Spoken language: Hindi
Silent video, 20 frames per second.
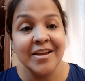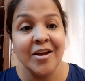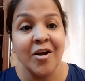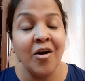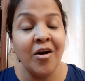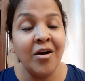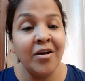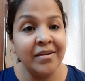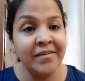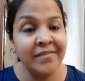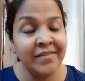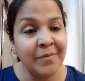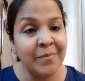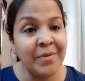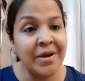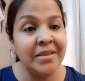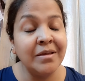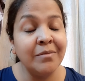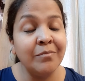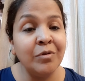और इसके
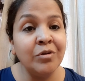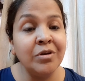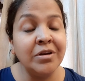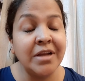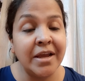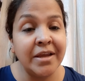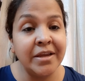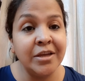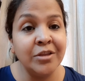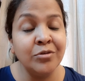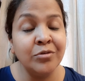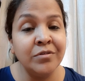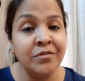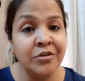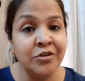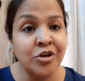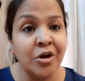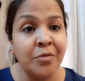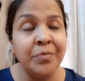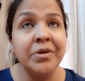बाद हम लोग जाएंगे थोड़ी सी
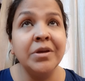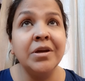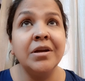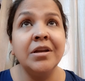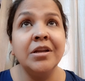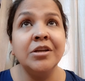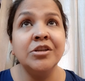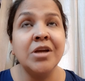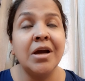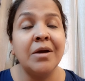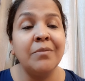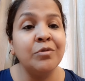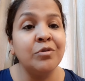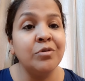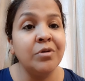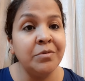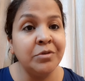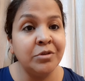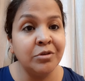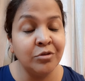शॉपिंग करने शाम को
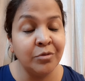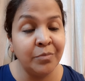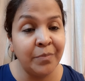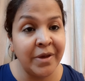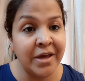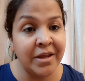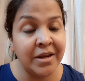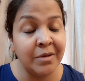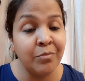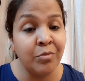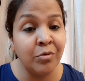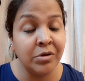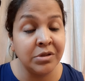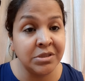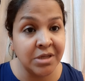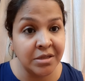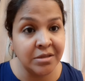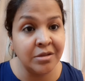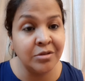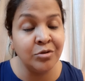अभी तो दोपहर है बहुत
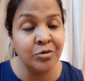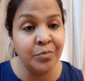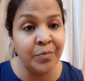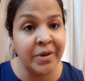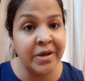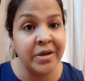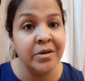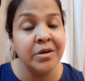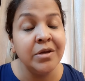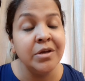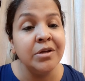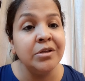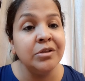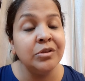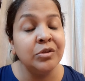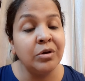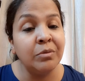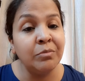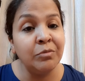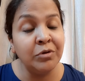ज़्यादा धूप है
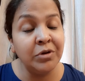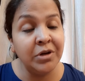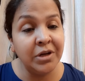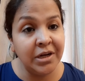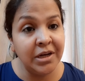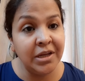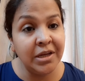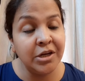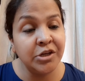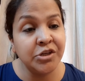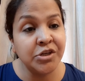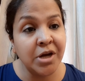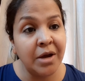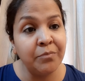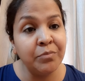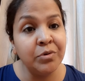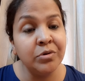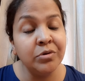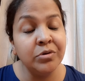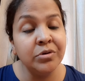तो हम लोग निकलेंगे
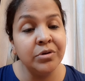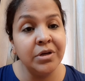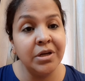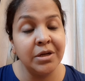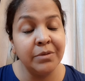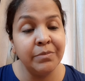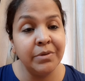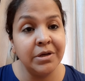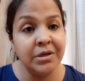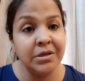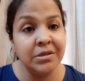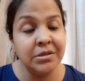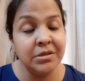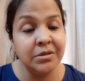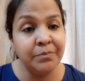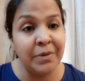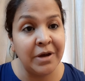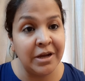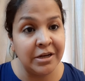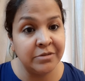शाम को लगभग
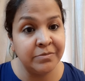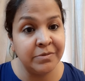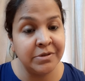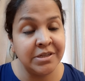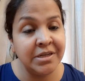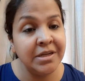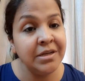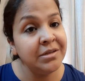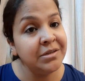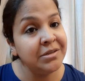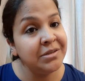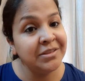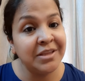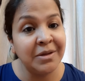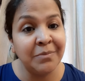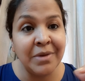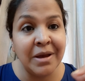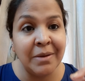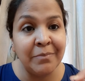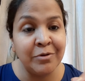पाँच बजे
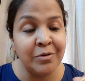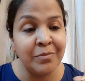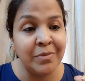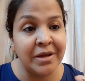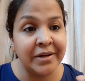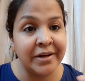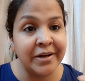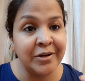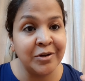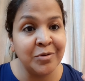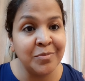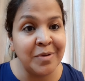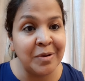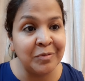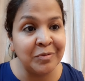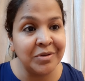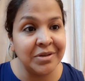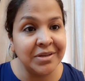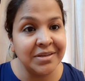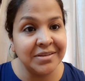तब मैं आपको मार्केट
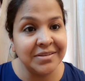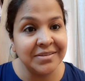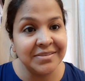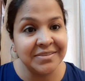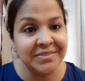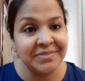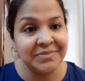घुमाऊंगी